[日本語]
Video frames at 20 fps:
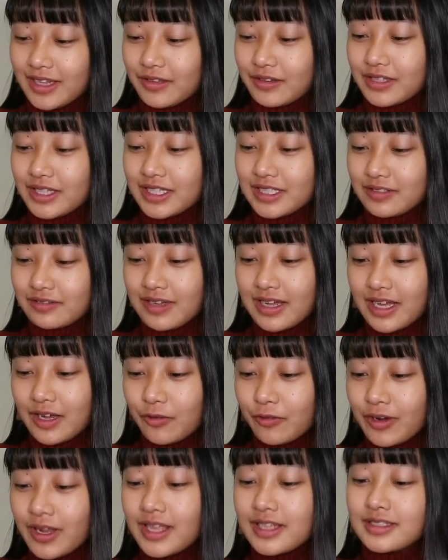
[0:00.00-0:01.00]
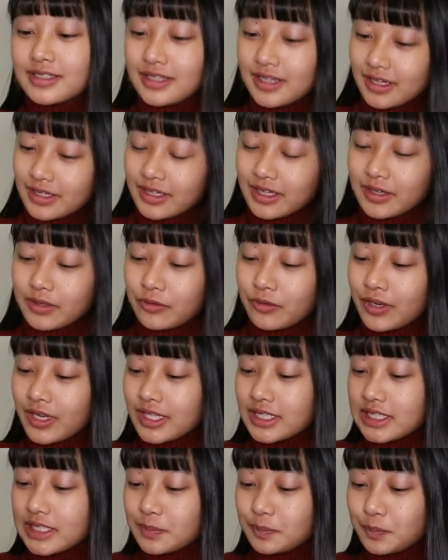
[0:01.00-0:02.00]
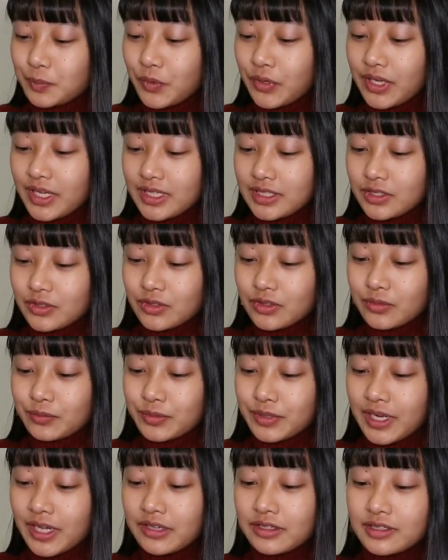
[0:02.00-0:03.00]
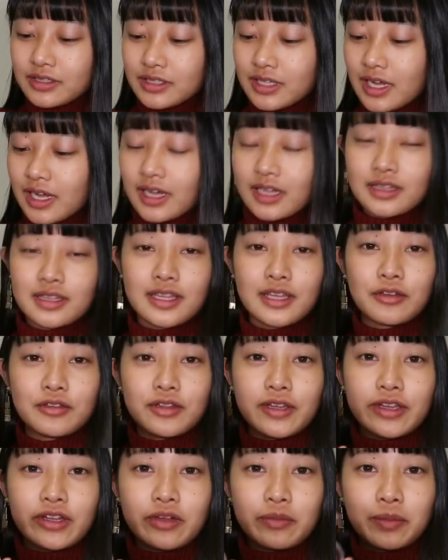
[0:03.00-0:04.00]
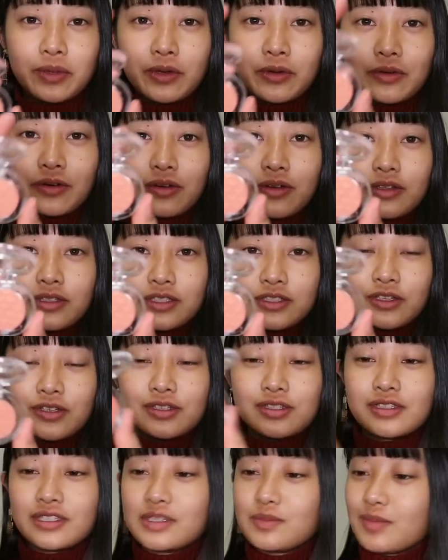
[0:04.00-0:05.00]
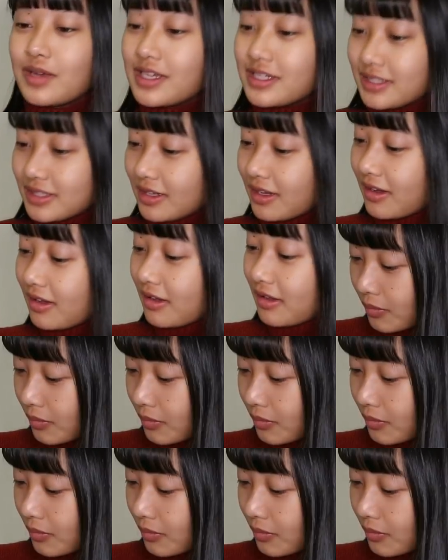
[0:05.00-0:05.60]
で、私はオレンジかな、オレンジっぽいちょっとブラウンがかったような色味をチョイスしました。